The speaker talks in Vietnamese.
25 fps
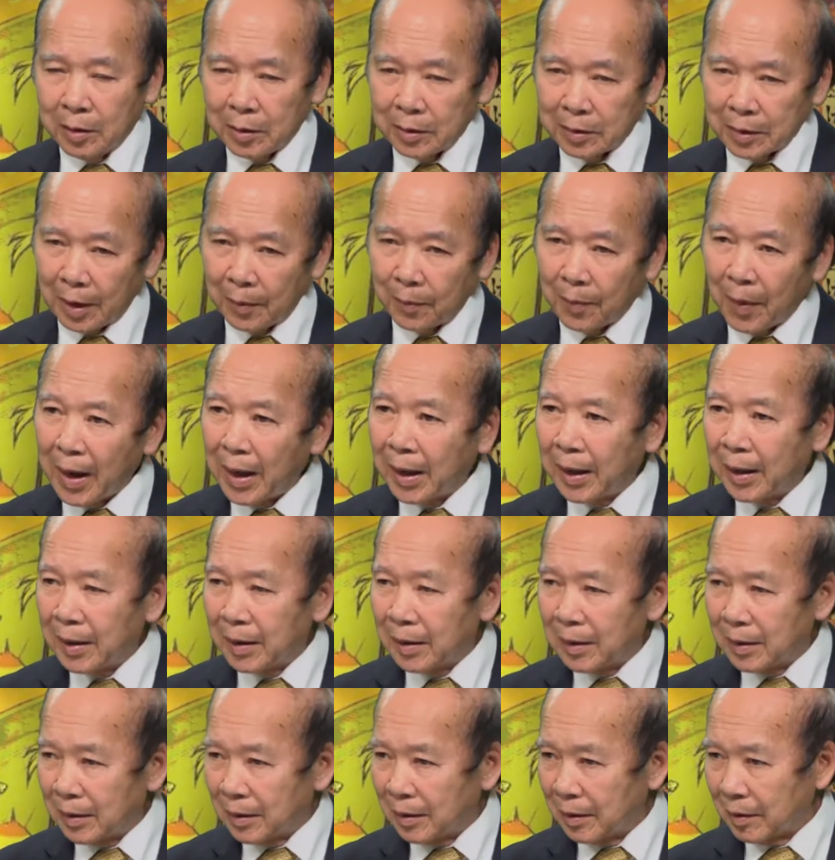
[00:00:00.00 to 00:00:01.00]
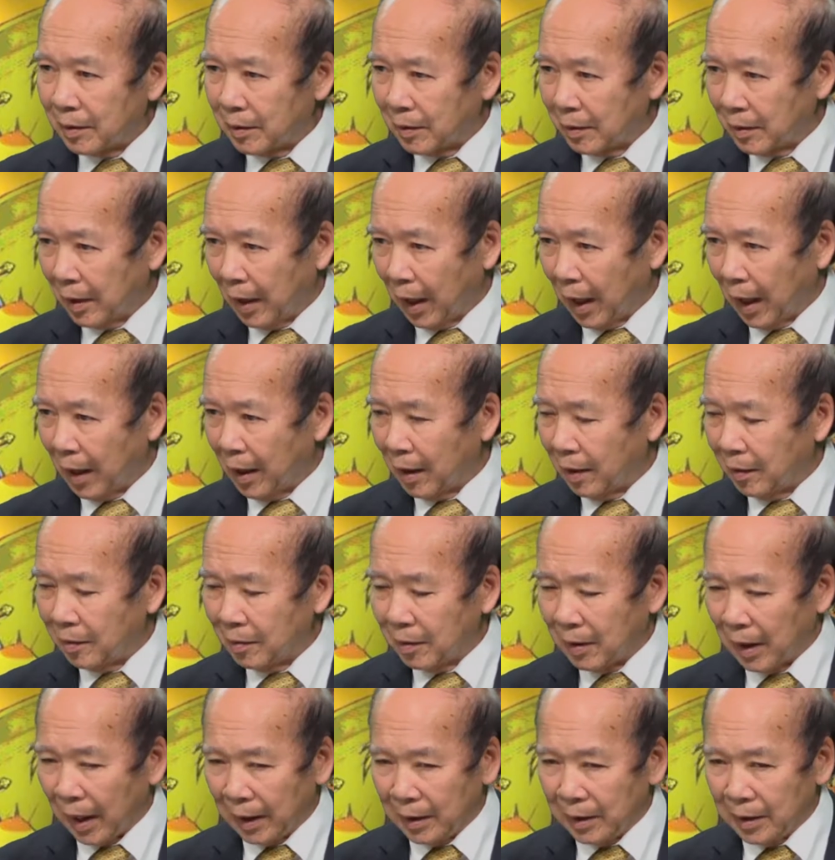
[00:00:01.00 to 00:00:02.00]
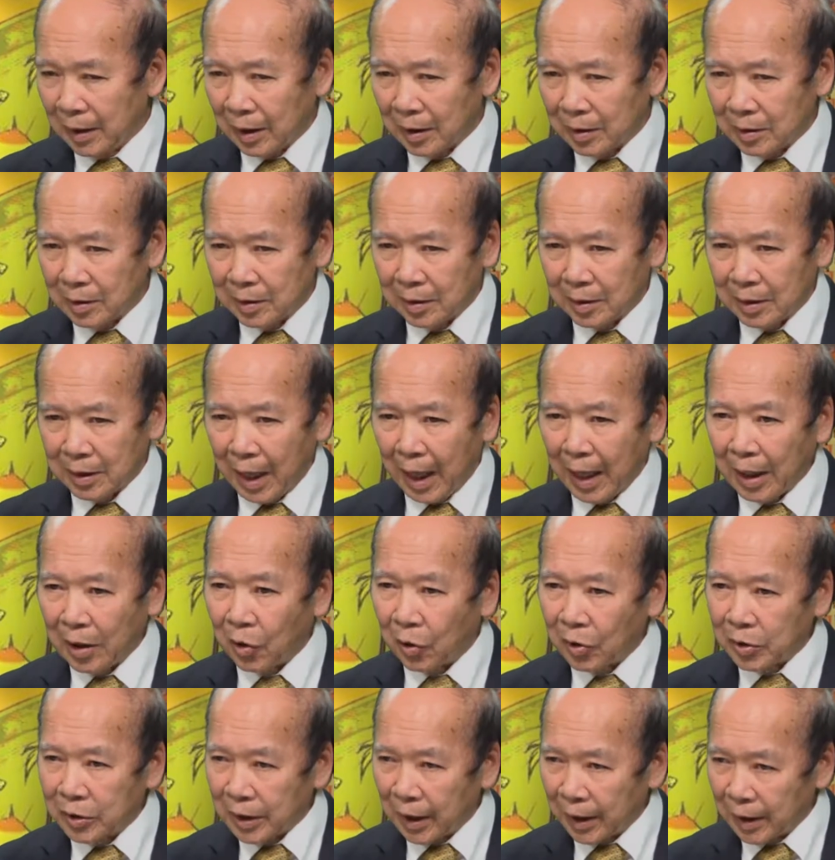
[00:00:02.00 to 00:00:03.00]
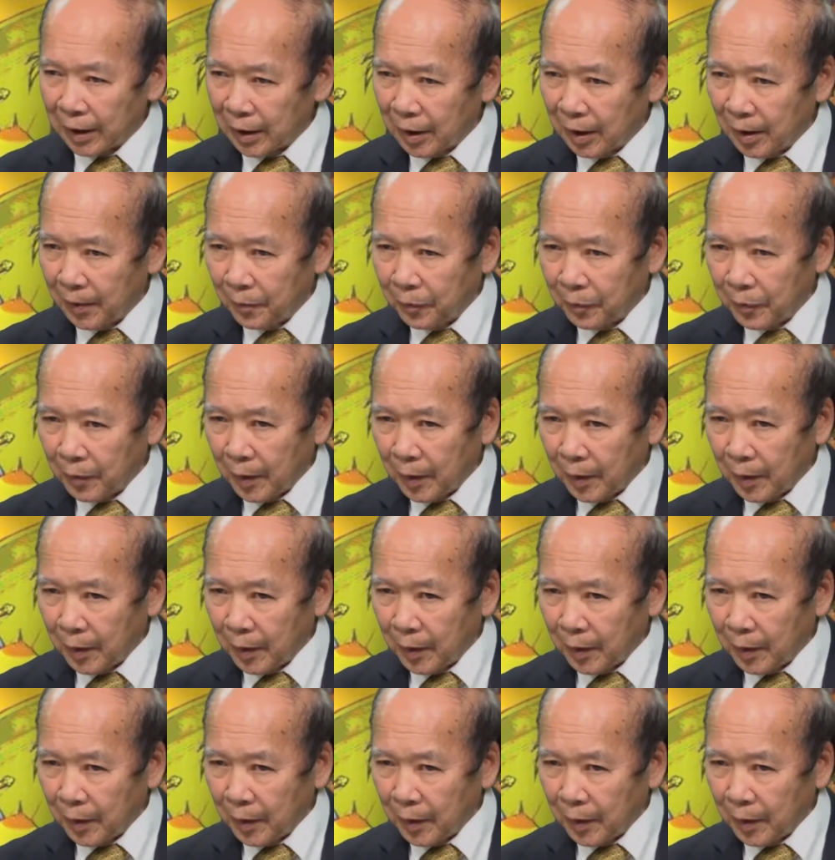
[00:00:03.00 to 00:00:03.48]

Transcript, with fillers: ra Bắc đã đánh được Ta họ Trịnh đó